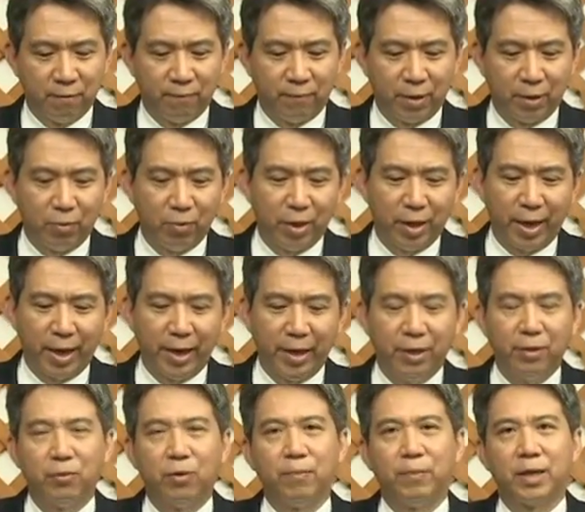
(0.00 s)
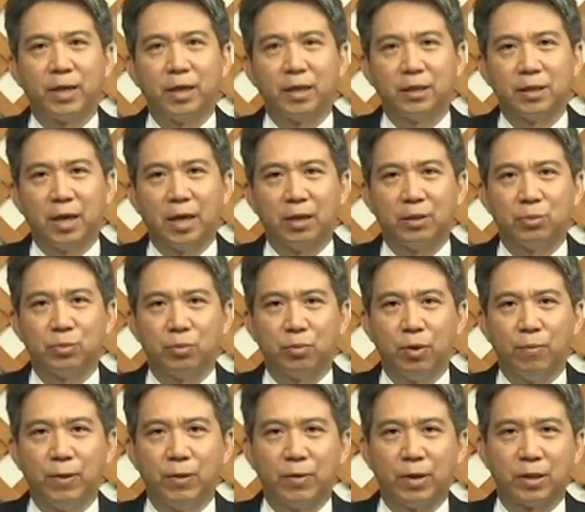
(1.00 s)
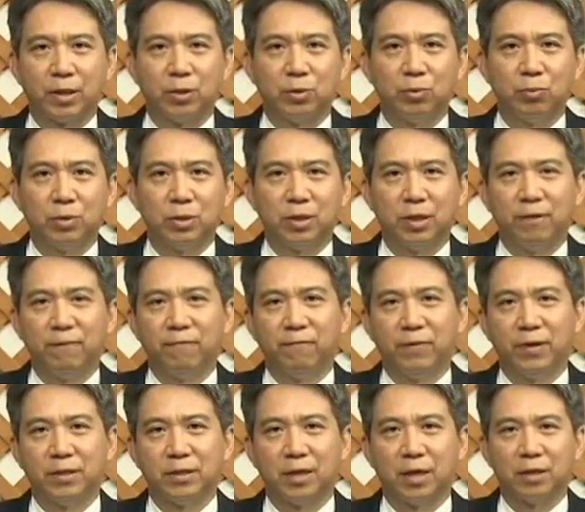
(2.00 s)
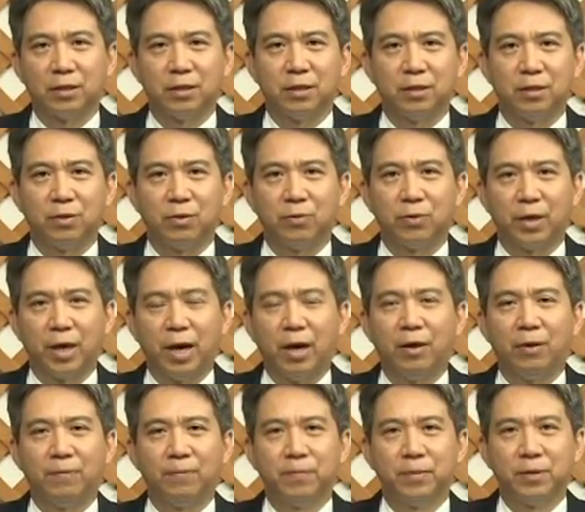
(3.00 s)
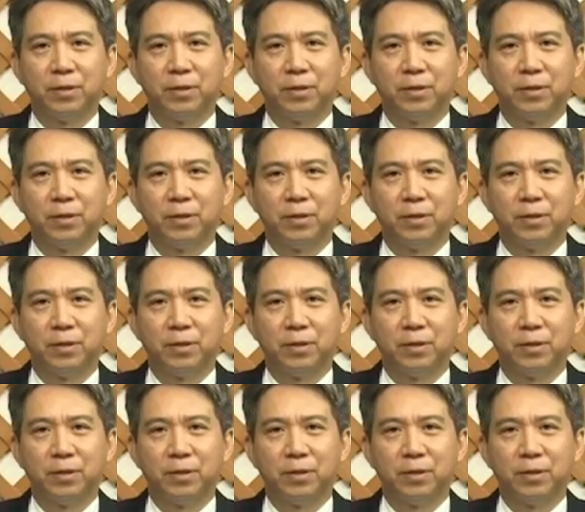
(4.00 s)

反过来，我们看到所罗门王的出身非常的荣耀，